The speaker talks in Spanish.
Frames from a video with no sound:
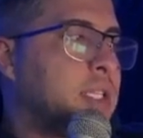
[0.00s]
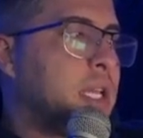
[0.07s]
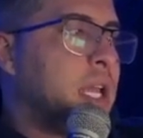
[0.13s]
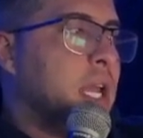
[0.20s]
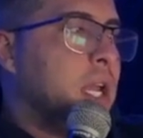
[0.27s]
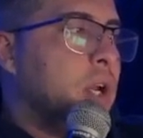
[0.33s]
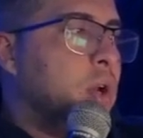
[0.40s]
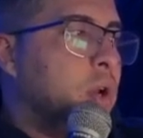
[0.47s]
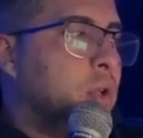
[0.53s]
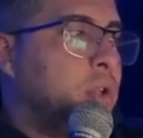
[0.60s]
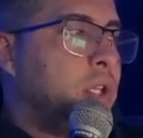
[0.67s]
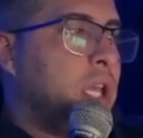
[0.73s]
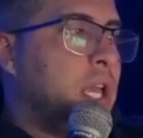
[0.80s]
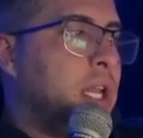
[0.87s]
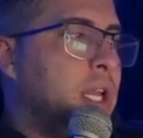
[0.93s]
lo
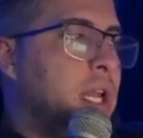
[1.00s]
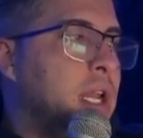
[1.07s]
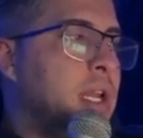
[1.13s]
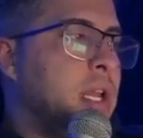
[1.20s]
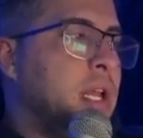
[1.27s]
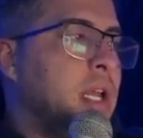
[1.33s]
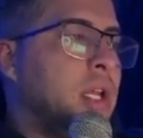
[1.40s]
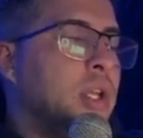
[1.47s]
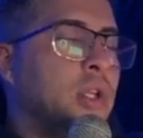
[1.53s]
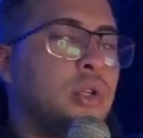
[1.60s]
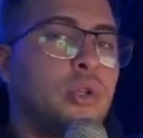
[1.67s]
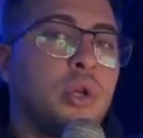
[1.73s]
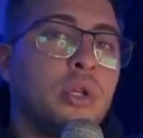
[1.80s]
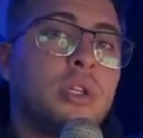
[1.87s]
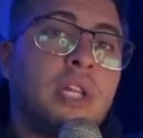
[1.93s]
tienen
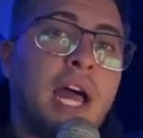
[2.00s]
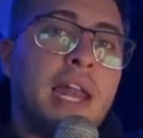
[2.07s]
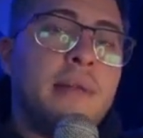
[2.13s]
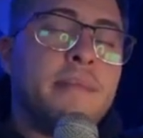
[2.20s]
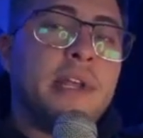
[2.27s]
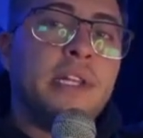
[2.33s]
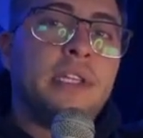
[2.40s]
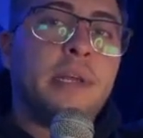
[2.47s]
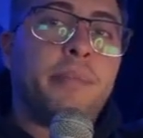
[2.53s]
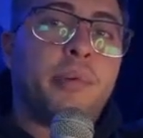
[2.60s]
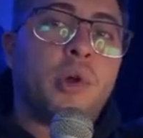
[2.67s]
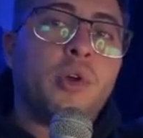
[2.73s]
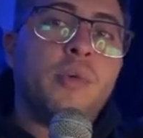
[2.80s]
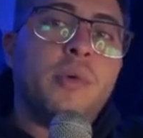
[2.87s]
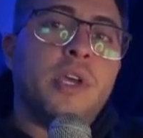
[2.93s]
totalmente
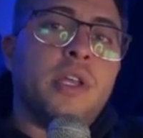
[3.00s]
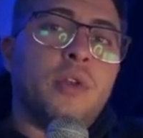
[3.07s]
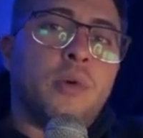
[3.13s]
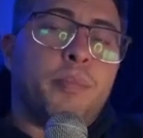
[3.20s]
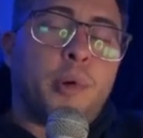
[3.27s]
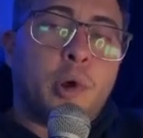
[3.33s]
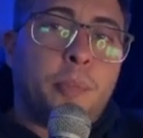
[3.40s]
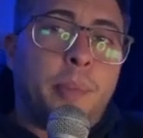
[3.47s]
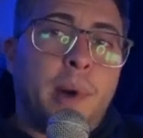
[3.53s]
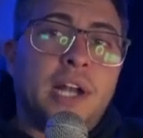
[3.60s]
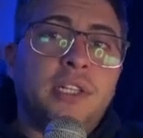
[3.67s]
prohibido por parte de